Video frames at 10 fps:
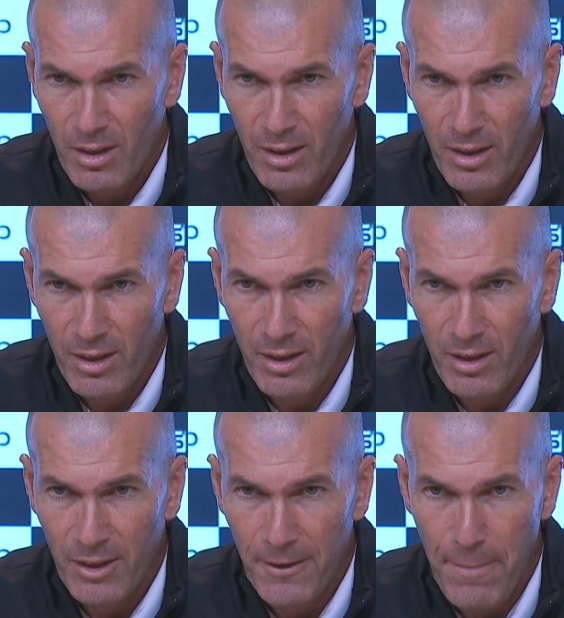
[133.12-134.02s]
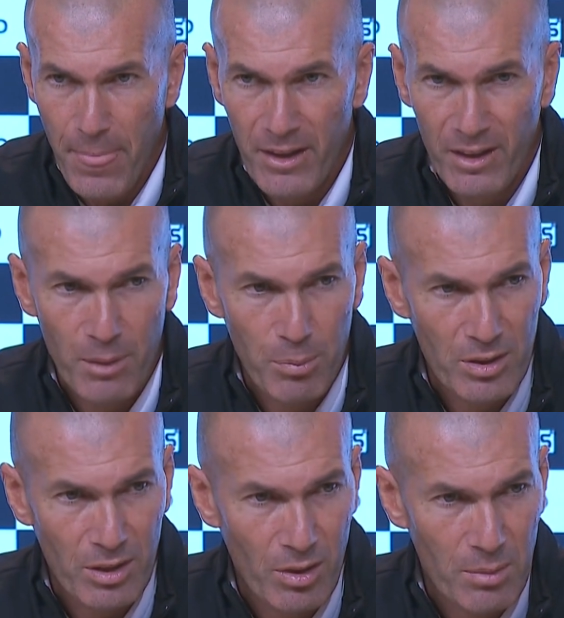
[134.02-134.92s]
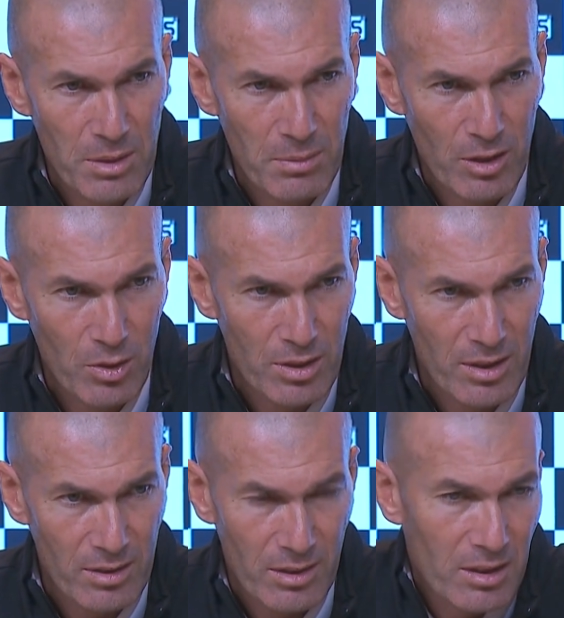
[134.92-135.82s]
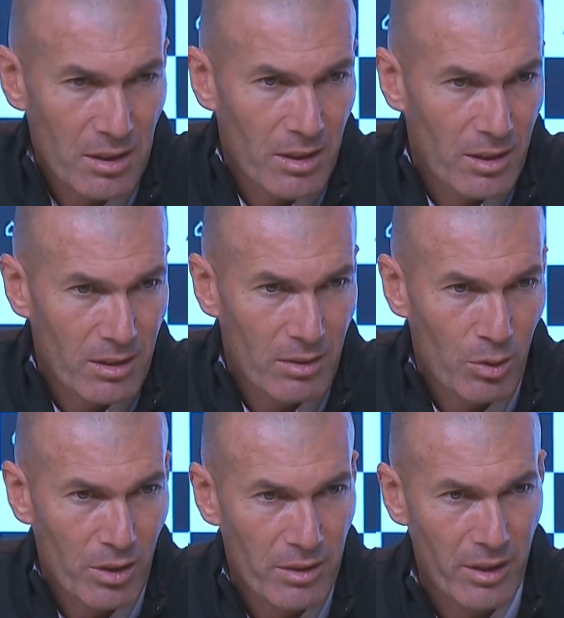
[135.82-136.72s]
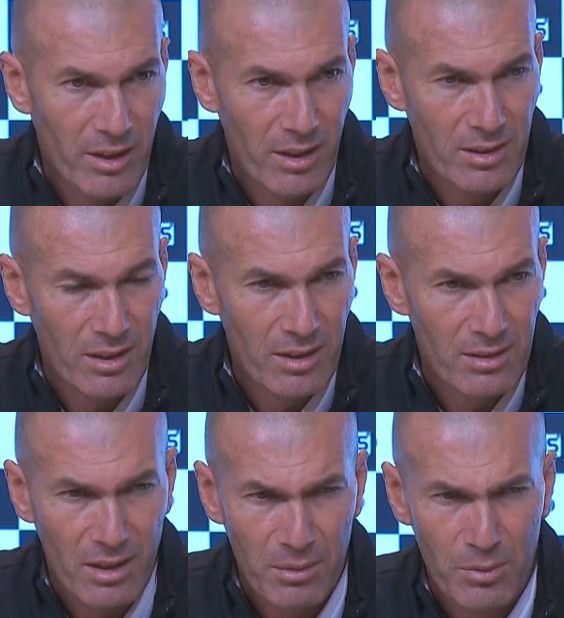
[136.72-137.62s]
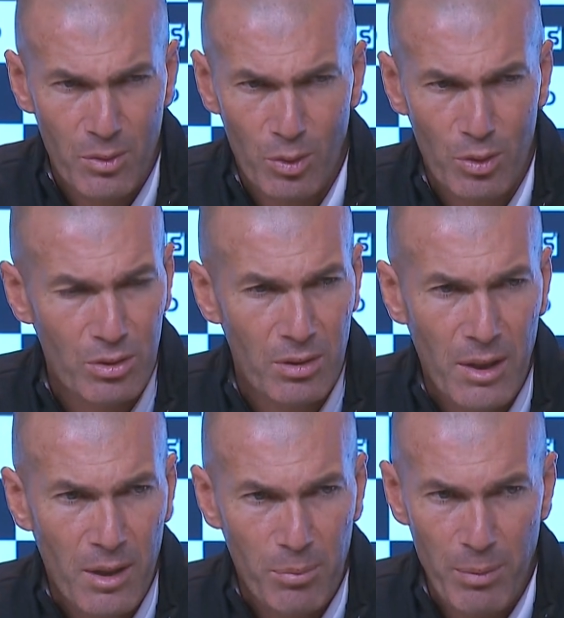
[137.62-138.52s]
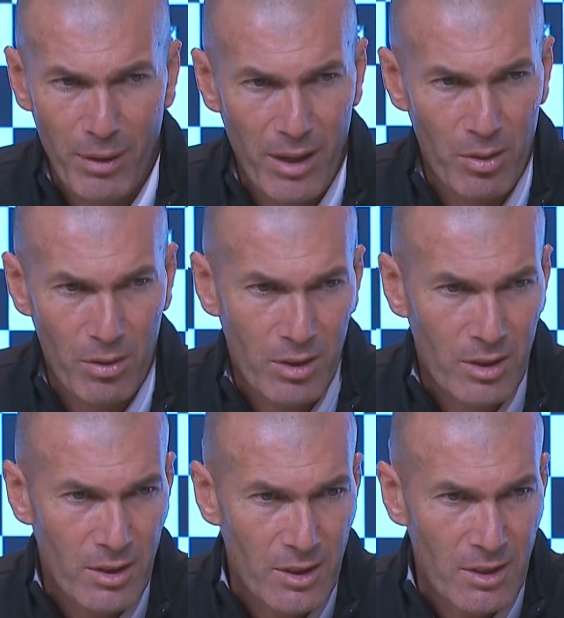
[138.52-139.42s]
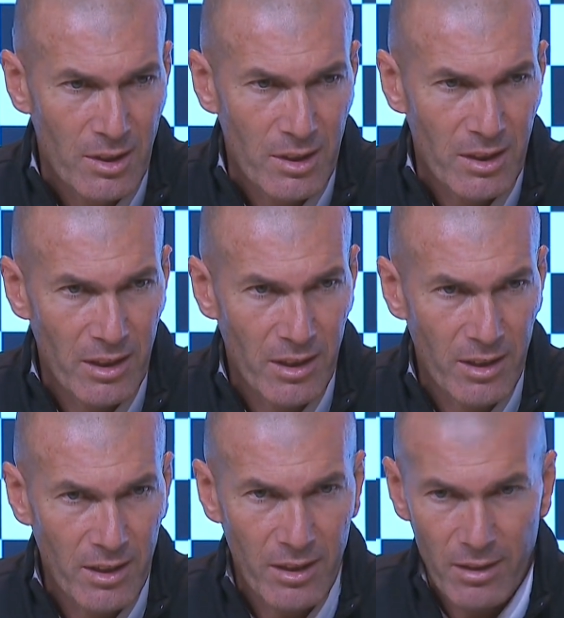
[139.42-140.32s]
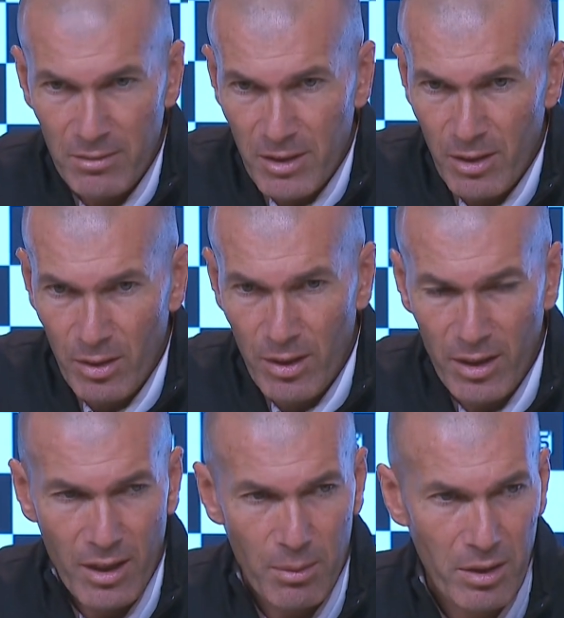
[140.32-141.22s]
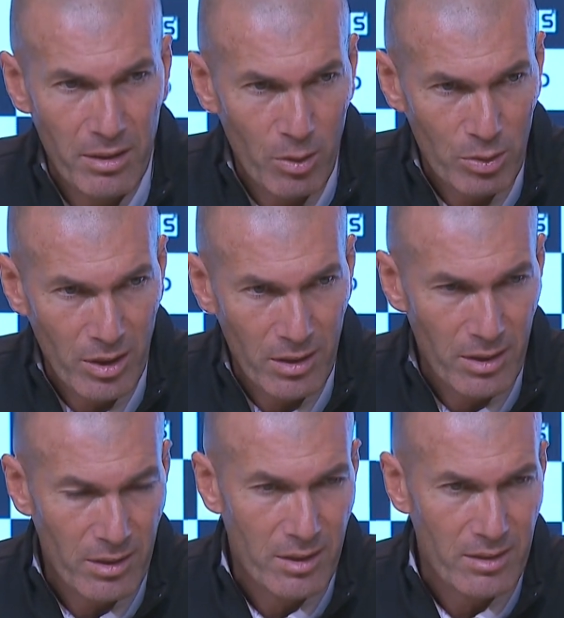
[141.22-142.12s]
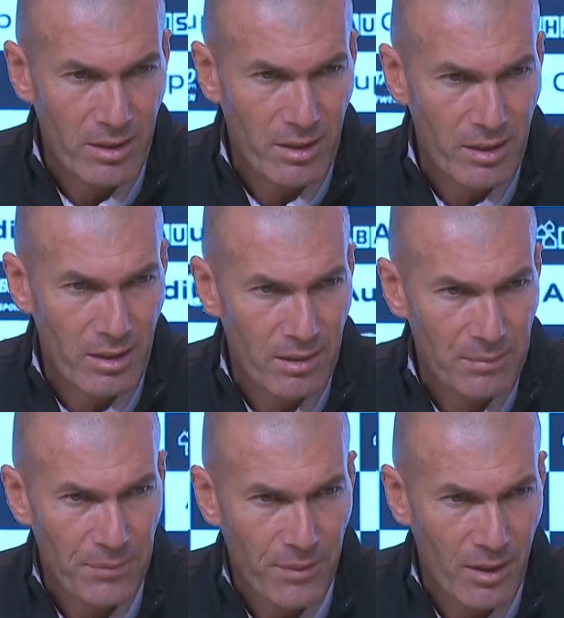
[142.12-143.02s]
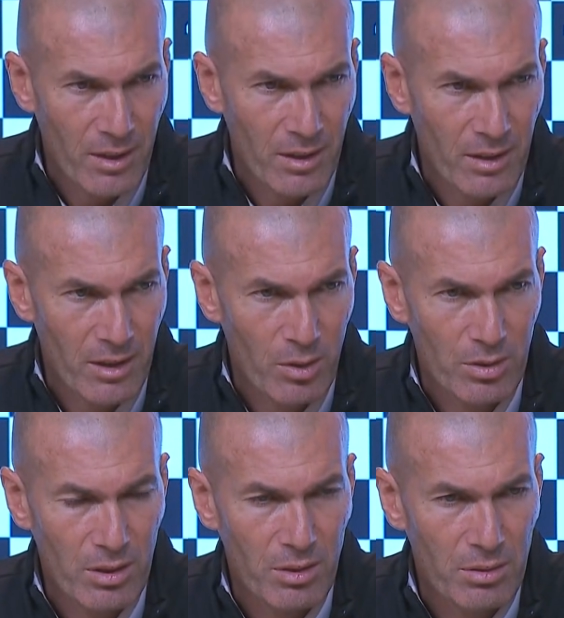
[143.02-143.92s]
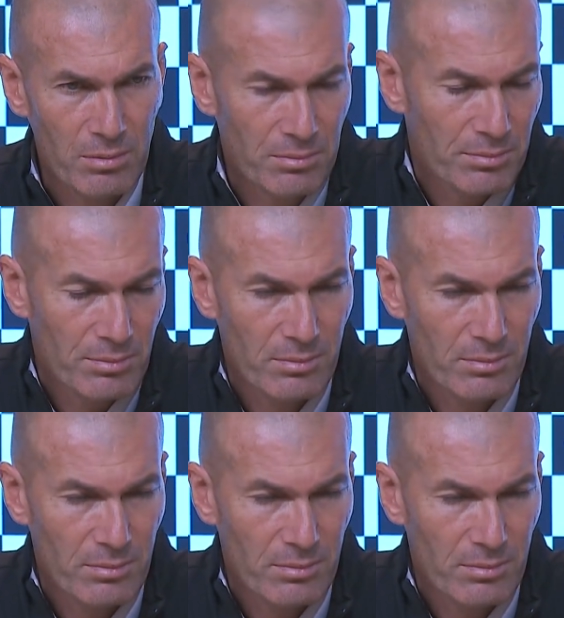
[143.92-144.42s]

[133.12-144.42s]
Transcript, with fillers: eh, equipo haciendo las mismas cosas y lo que tiene que hacer es estar todos preparados. Y, hoy hay que hablar de los que, están aquí, eh, lo, hicieron,